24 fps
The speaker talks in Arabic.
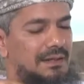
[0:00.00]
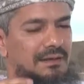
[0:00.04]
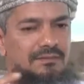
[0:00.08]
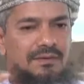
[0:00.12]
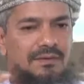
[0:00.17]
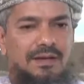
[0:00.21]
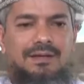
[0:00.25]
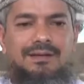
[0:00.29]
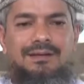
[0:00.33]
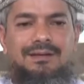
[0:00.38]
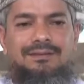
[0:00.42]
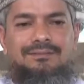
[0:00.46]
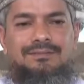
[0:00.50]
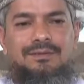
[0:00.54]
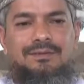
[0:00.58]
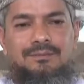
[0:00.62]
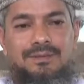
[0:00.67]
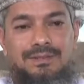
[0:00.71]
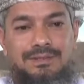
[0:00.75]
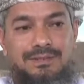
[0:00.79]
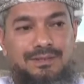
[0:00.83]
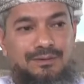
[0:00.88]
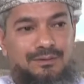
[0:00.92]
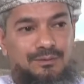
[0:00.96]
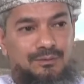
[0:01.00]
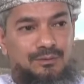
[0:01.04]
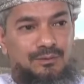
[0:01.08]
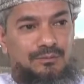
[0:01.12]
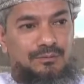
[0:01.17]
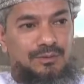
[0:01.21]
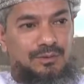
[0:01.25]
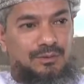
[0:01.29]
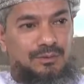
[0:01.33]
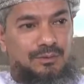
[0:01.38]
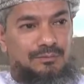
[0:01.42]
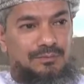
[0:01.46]
فألف بين
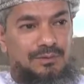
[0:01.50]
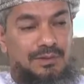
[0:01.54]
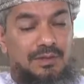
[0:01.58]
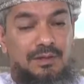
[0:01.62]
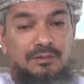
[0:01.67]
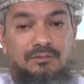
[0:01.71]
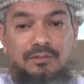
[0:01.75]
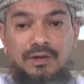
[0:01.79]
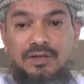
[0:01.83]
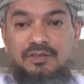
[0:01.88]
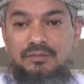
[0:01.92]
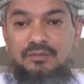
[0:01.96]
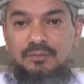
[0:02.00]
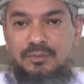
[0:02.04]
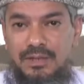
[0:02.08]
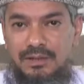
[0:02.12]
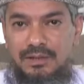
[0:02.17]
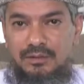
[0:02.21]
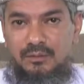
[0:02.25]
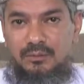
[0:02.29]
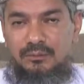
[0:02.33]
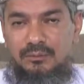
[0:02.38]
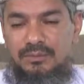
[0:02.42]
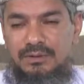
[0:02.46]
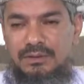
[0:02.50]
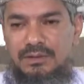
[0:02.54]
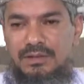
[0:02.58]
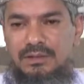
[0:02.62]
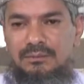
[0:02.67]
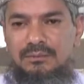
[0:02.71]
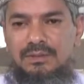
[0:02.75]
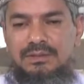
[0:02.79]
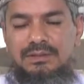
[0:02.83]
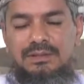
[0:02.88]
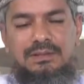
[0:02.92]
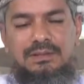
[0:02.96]
قلوبكم فأصبحتم
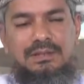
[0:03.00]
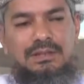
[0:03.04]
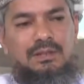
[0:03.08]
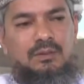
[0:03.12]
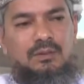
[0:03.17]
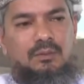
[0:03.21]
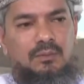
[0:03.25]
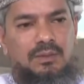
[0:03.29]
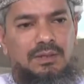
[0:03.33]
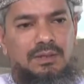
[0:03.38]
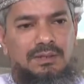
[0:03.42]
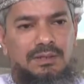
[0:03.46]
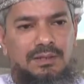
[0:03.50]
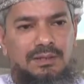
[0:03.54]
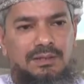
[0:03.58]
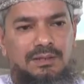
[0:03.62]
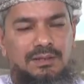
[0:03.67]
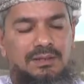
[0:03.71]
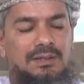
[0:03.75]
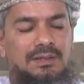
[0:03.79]
بنعمته إخوانا